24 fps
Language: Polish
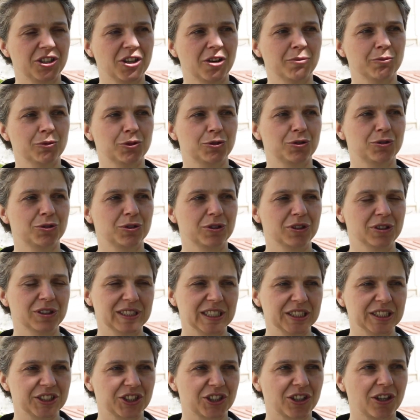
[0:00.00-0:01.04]
komuś e,
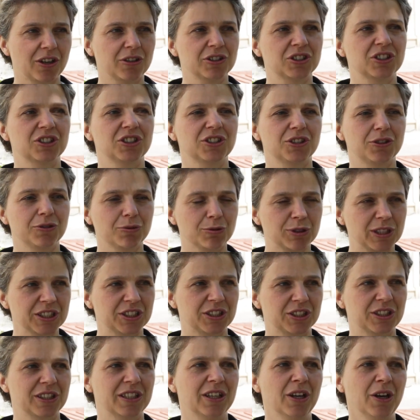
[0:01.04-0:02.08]
zaszkodzi, jeśli uda
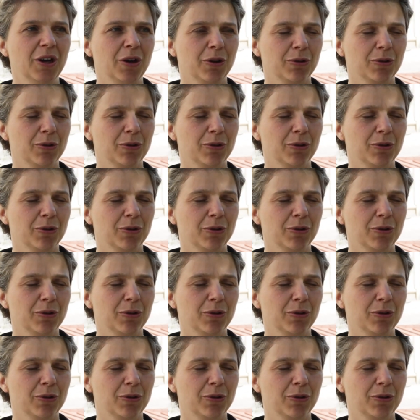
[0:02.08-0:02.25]
się e,